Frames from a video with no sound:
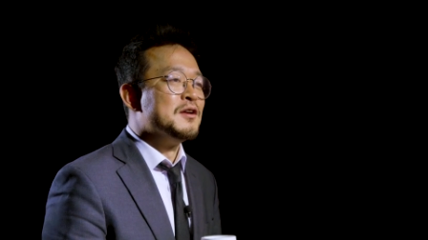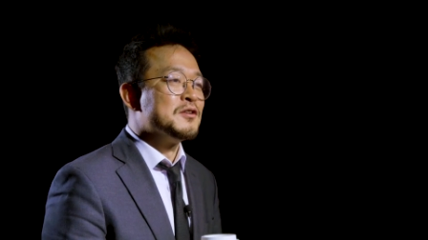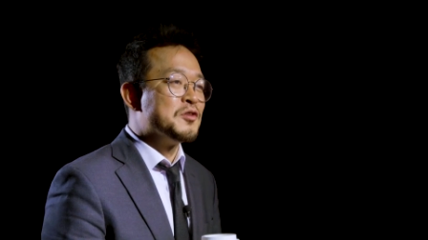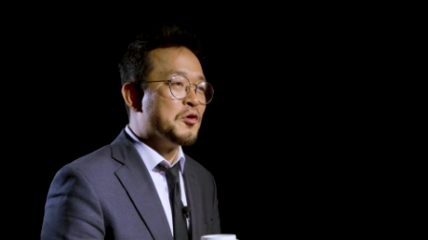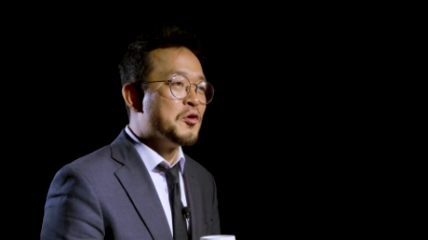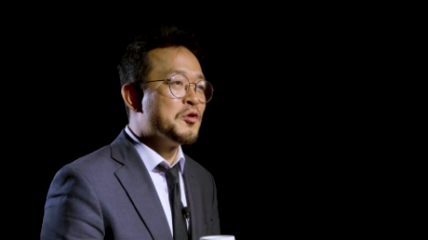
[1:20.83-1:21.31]

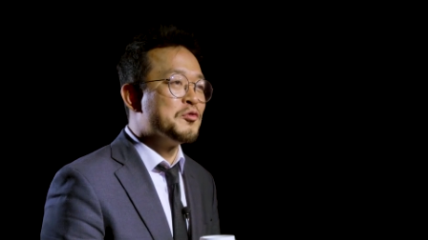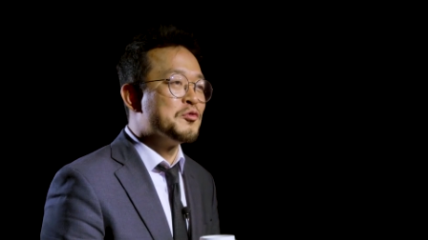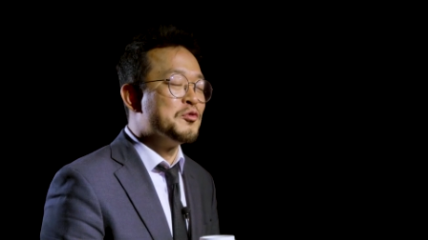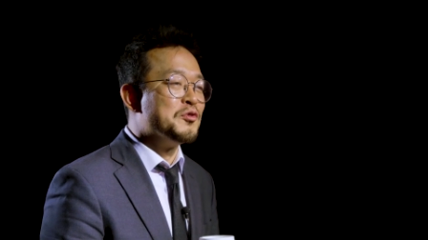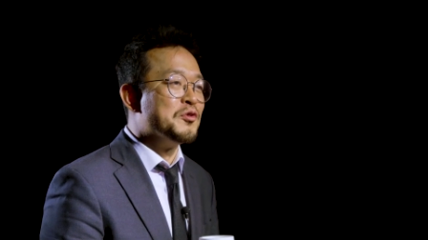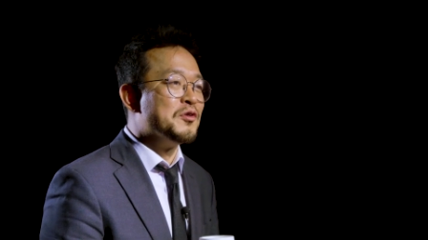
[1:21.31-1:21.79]

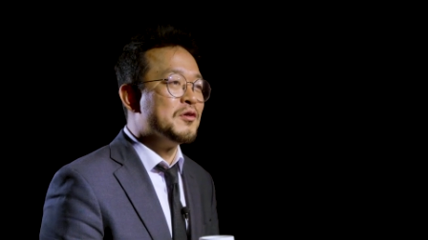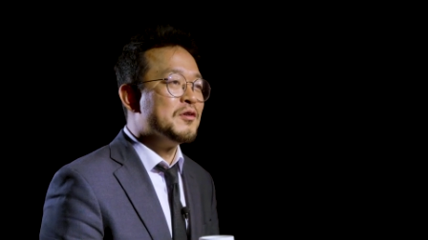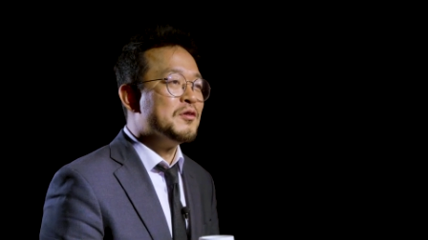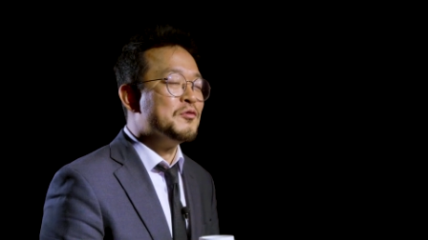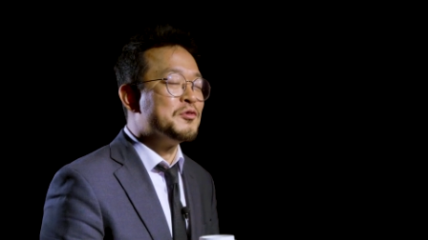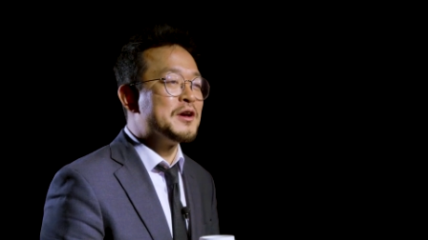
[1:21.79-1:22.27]
적어도
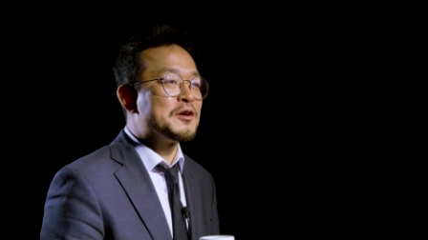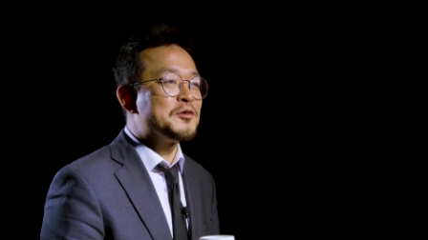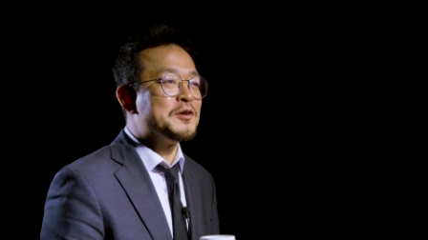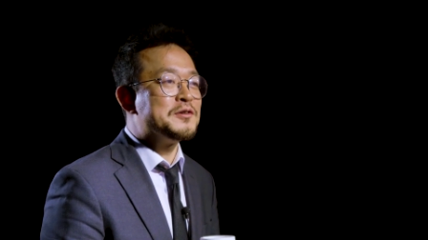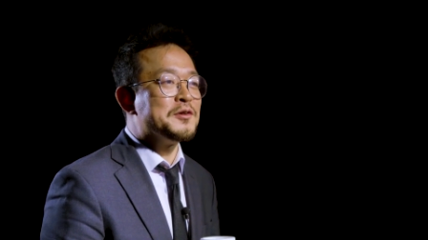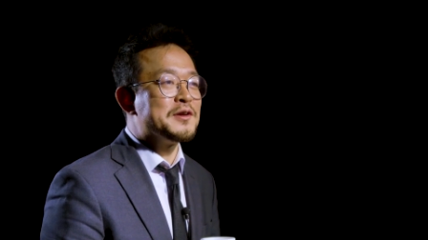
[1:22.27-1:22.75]
우리
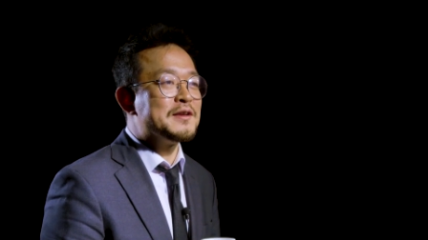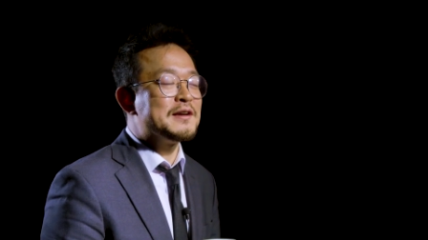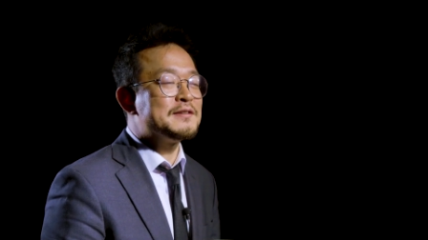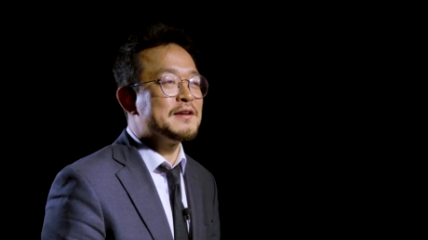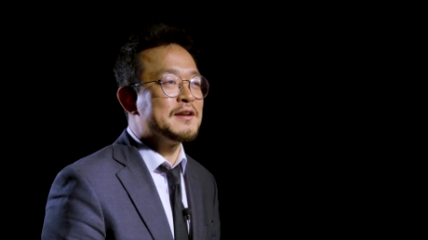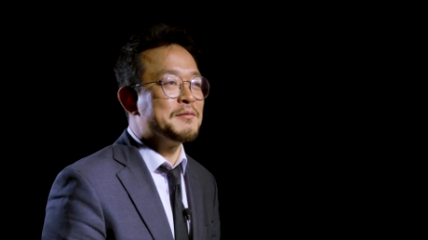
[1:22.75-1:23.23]
학교에 지원하는
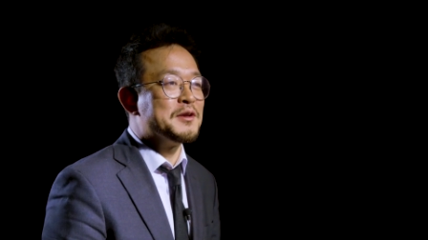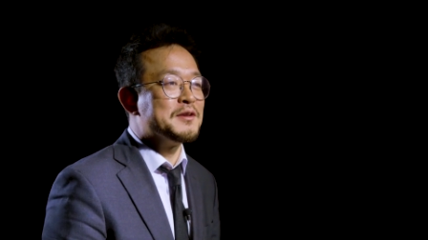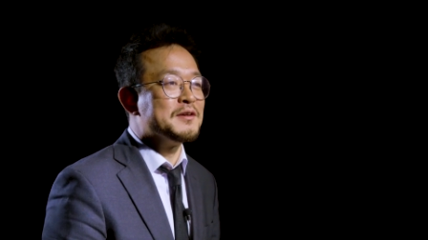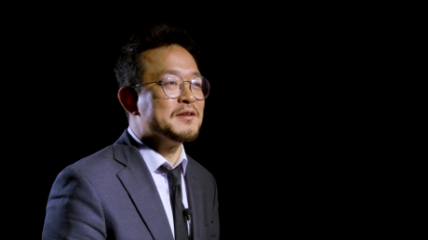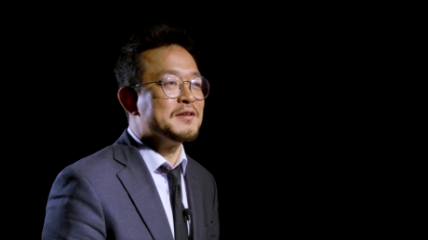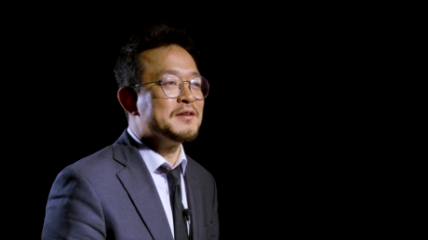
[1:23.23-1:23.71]

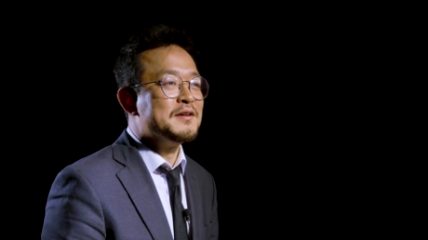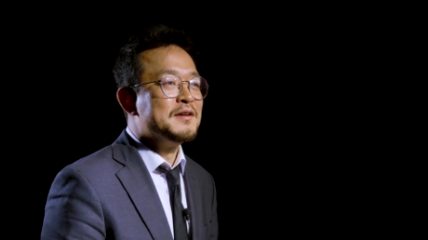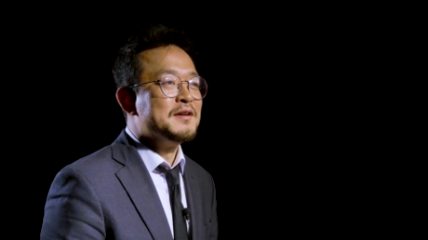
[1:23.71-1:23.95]
학생이라면은